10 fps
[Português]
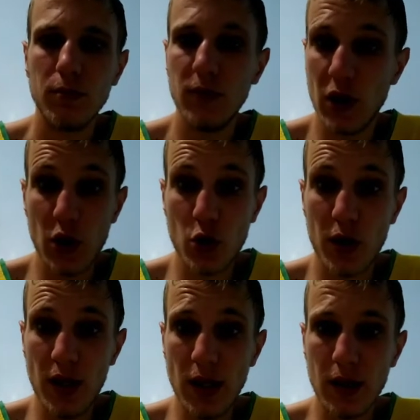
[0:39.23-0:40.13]
Não deixou
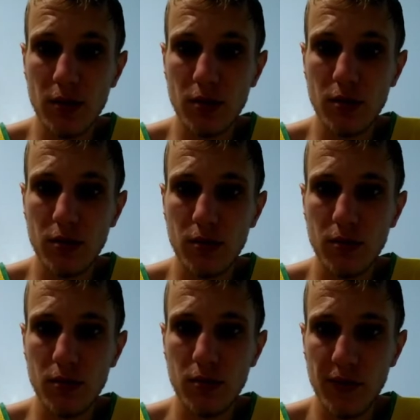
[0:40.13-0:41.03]
ainda?
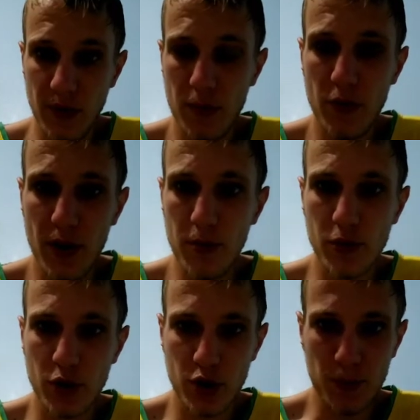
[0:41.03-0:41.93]
Vamos,
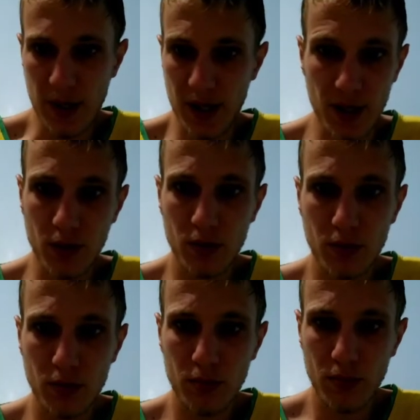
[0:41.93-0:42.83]
vamos, tô te esperando.
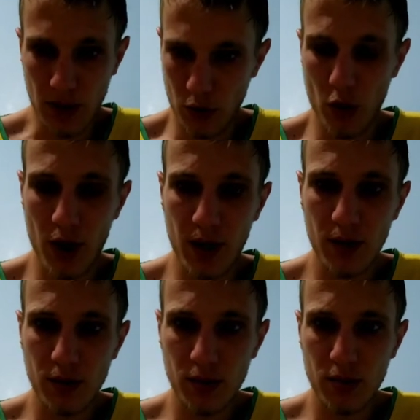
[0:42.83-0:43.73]

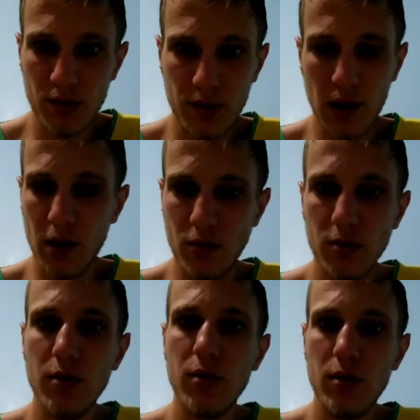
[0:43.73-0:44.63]
Agora, não,
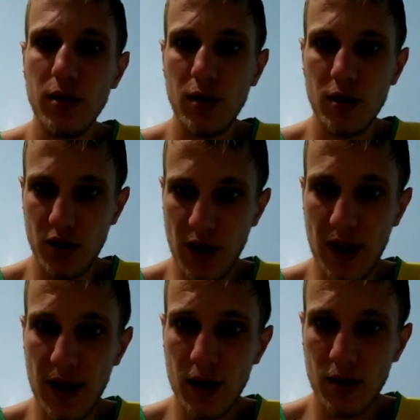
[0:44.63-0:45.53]

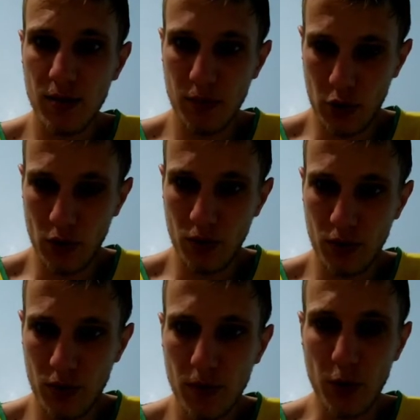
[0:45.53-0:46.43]
já, pronto,
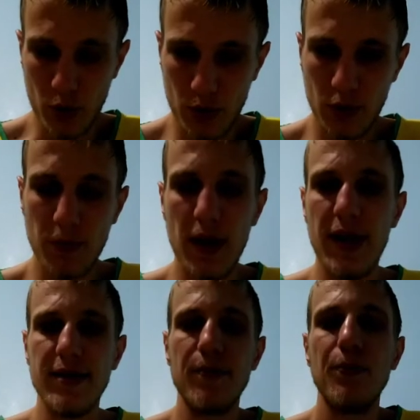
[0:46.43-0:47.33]
pronto,
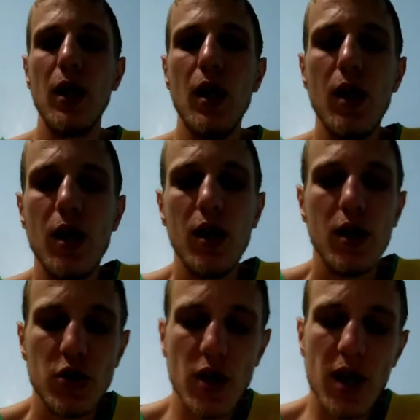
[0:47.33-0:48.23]
beleza.
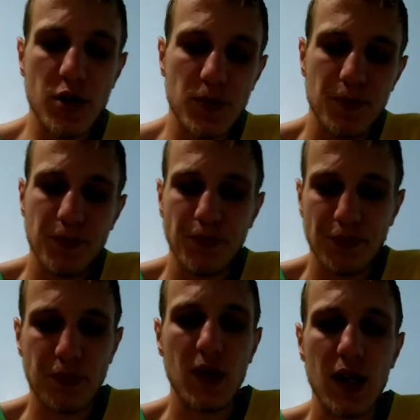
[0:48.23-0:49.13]
Gente,
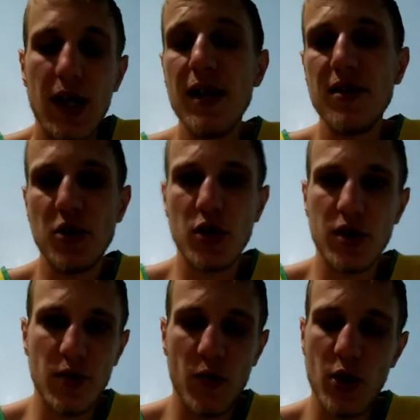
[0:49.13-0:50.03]
quem tá assistindo
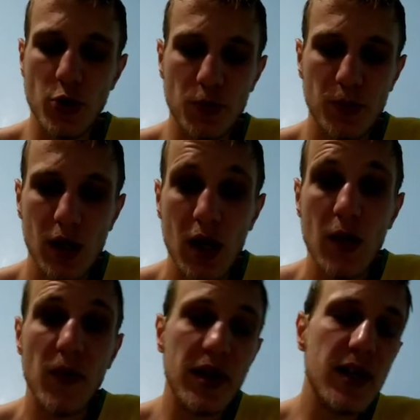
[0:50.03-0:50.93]
esse vídeo
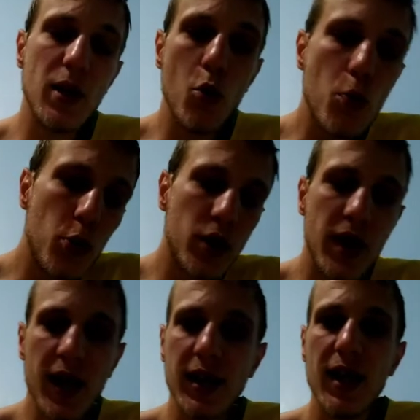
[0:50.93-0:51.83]
vai entender o
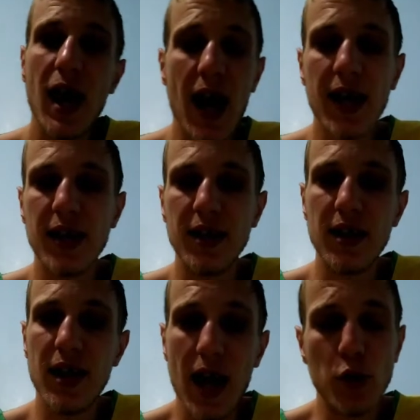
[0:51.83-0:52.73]
porquê que
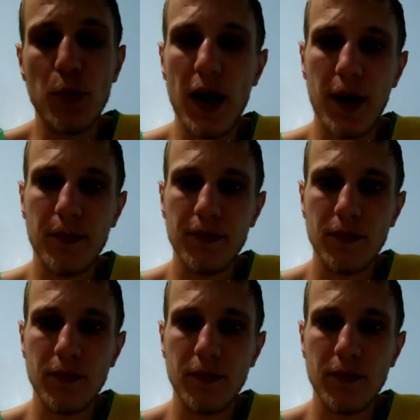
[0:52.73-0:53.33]
hacker é do bem.